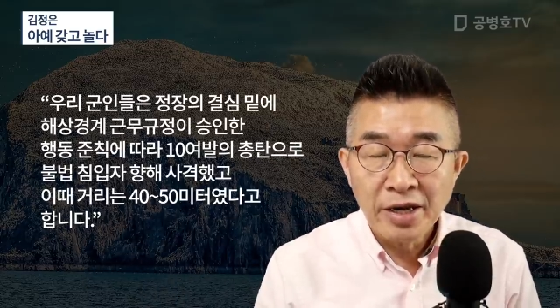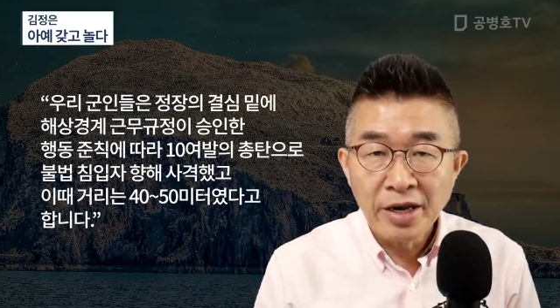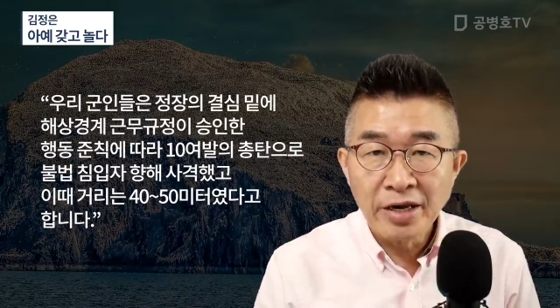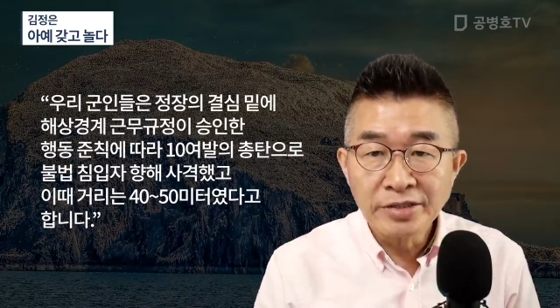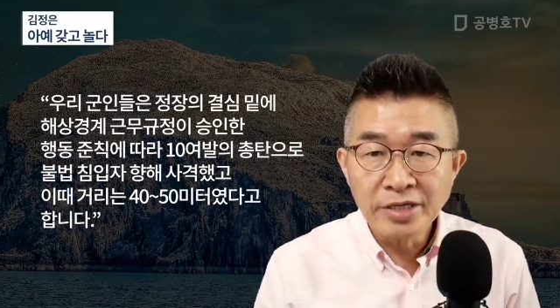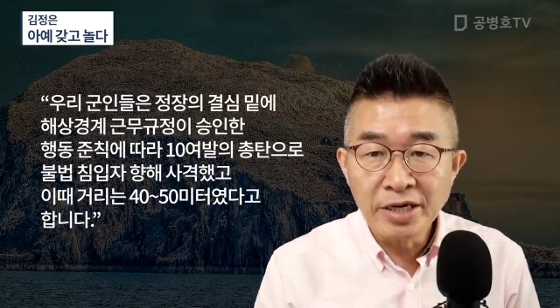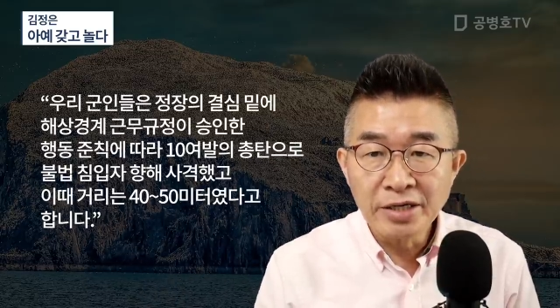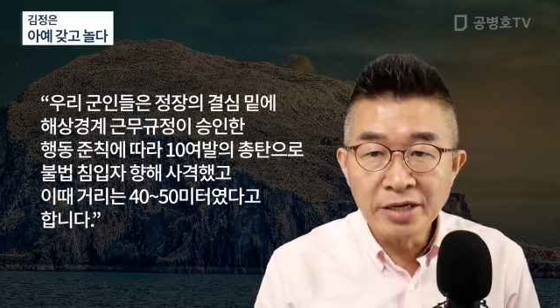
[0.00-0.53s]

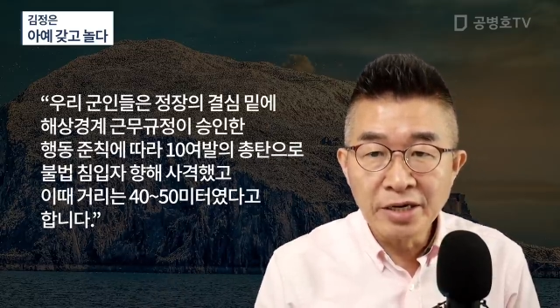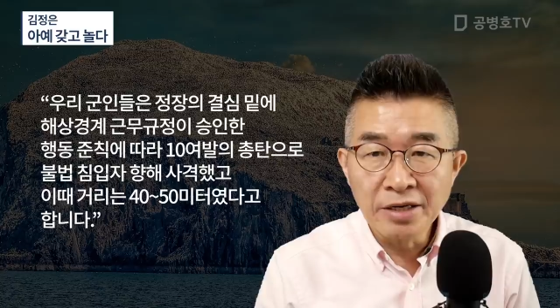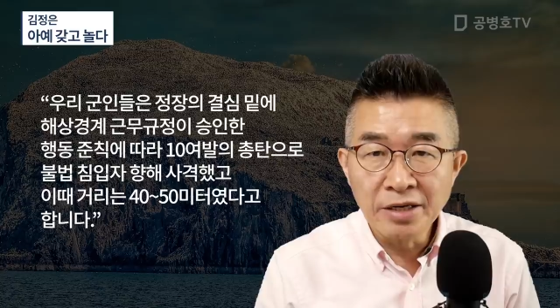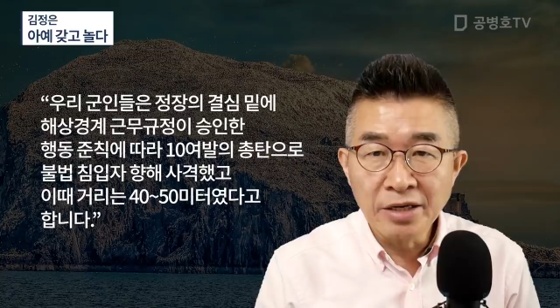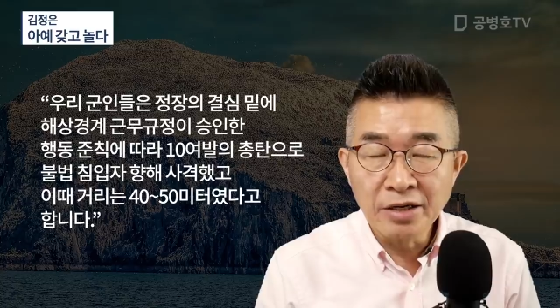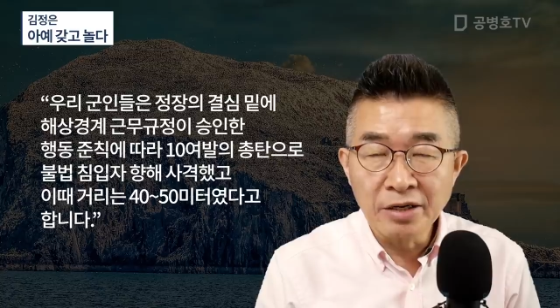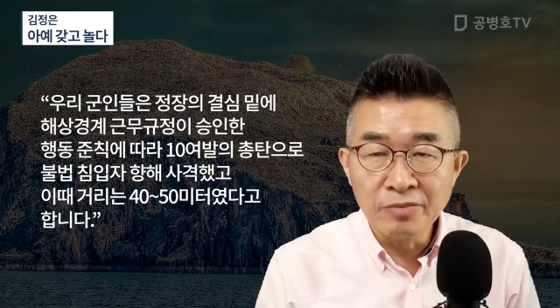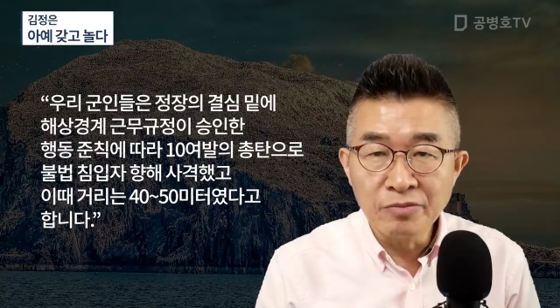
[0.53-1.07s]

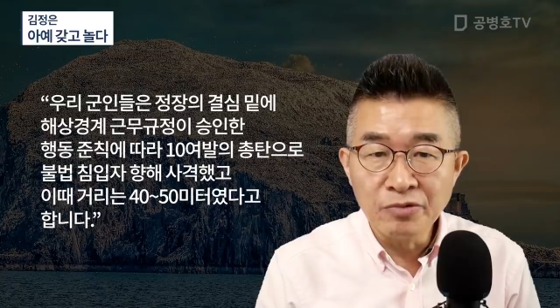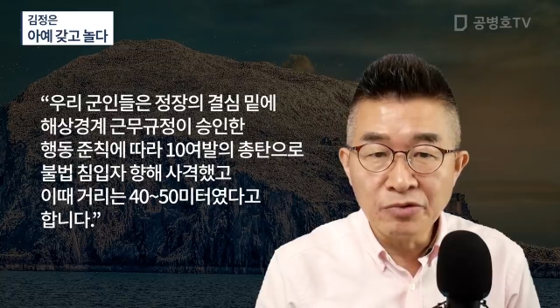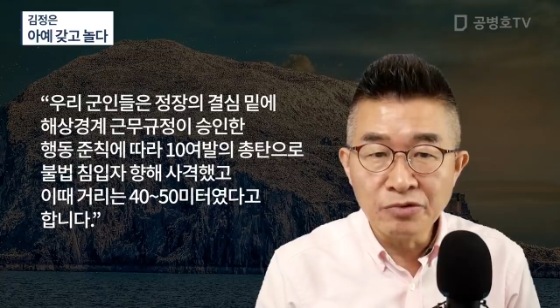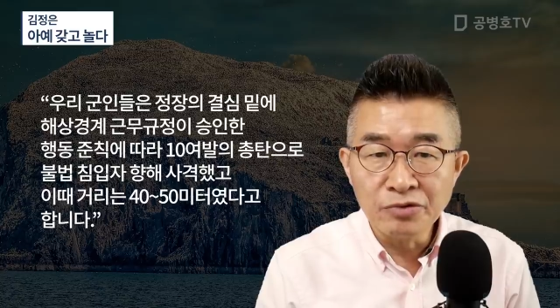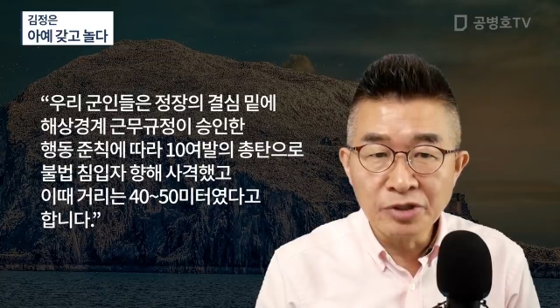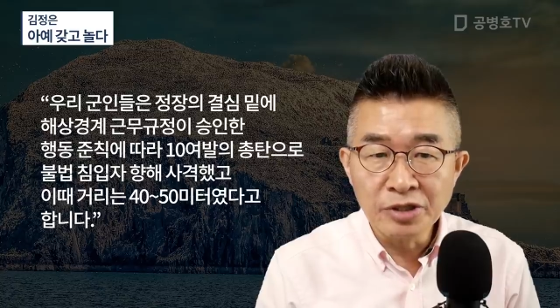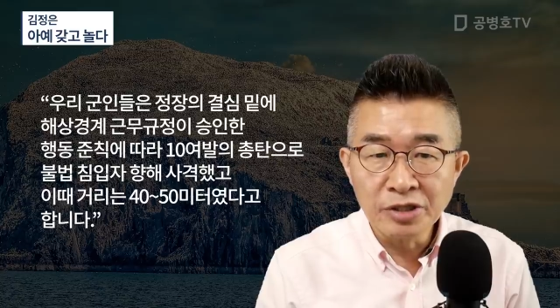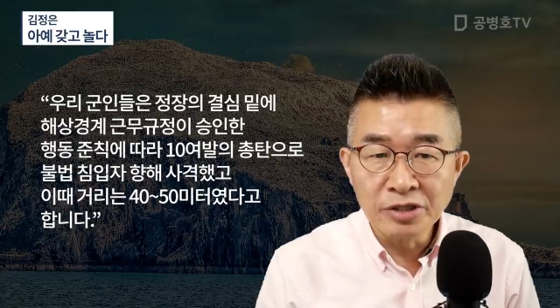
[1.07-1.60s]
해상경계 근무
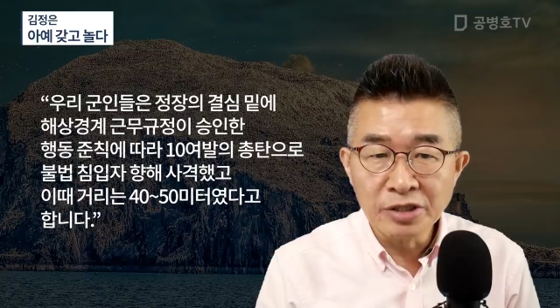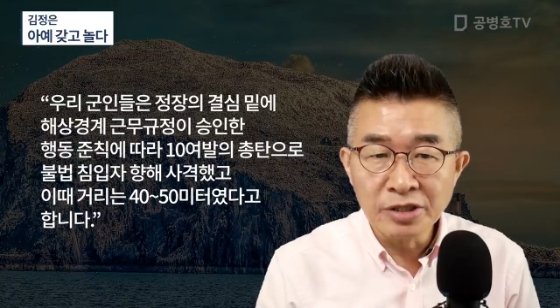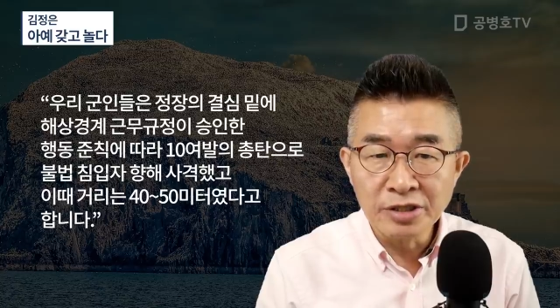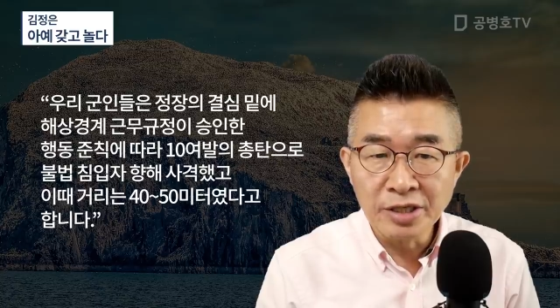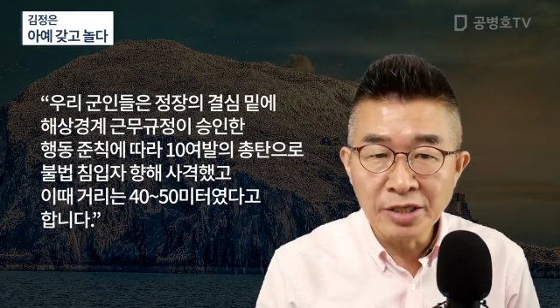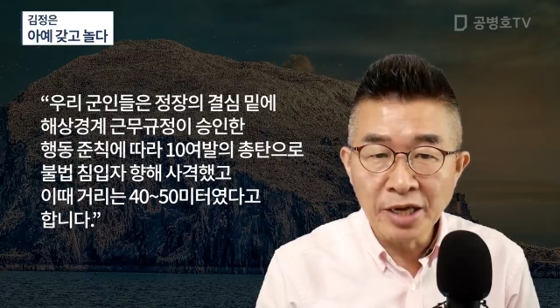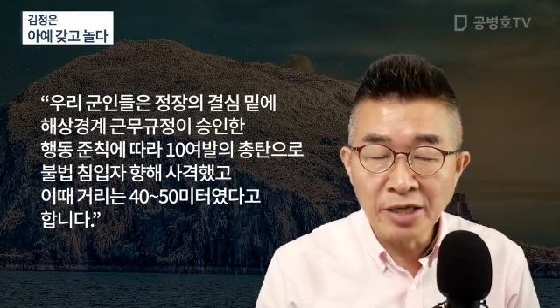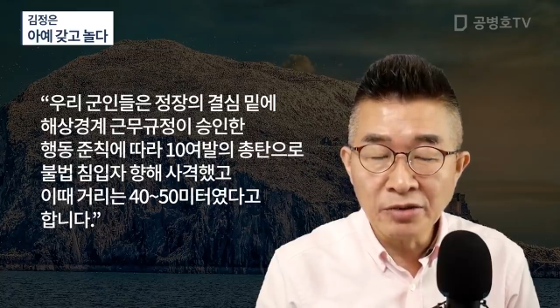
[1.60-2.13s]
규정이
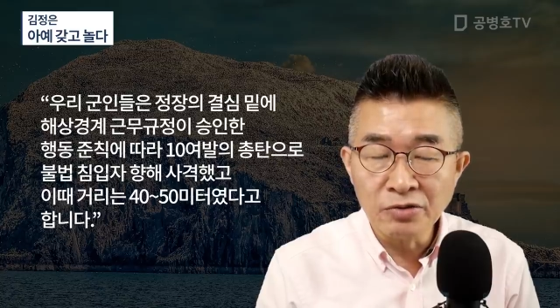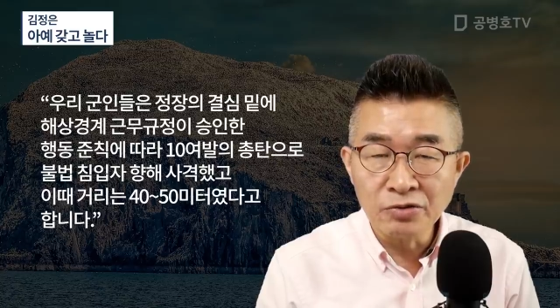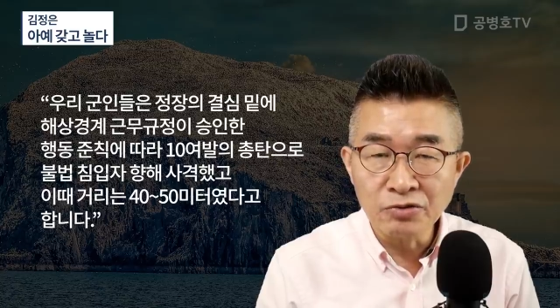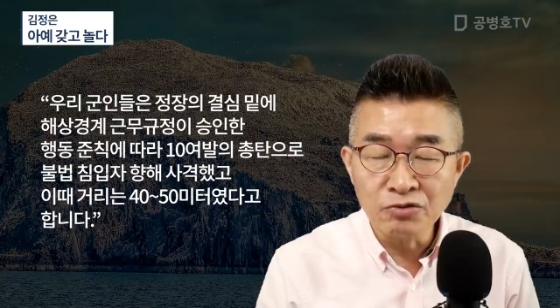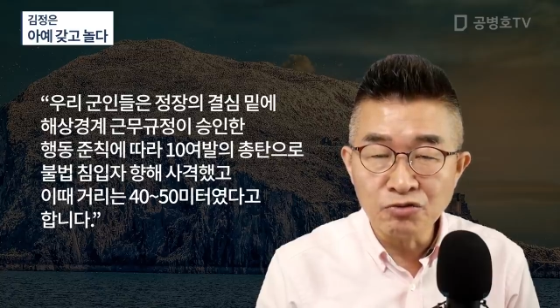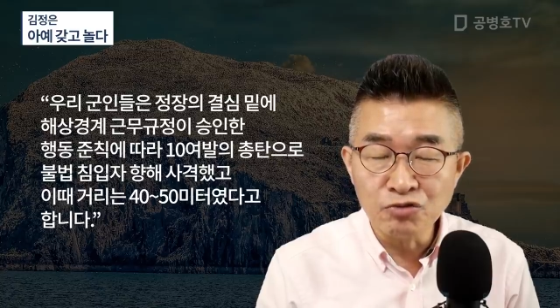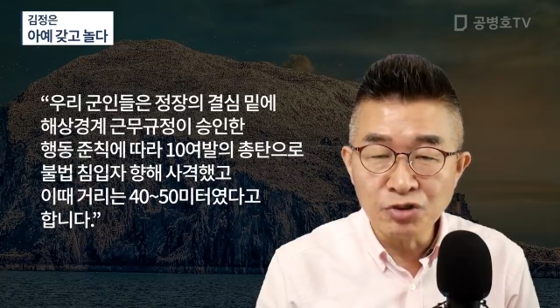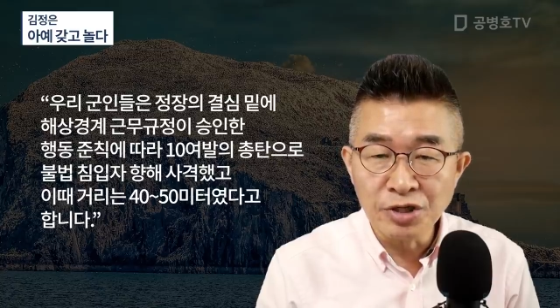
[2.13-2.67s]
승인한
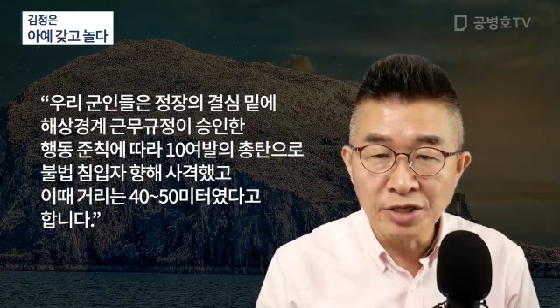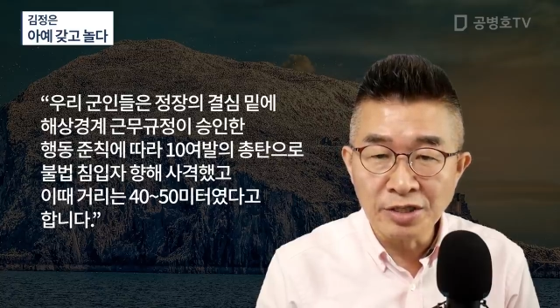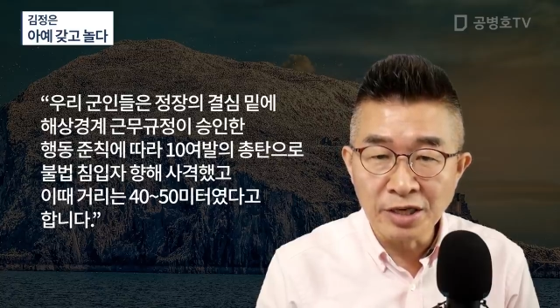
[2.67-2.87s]
행동준칙에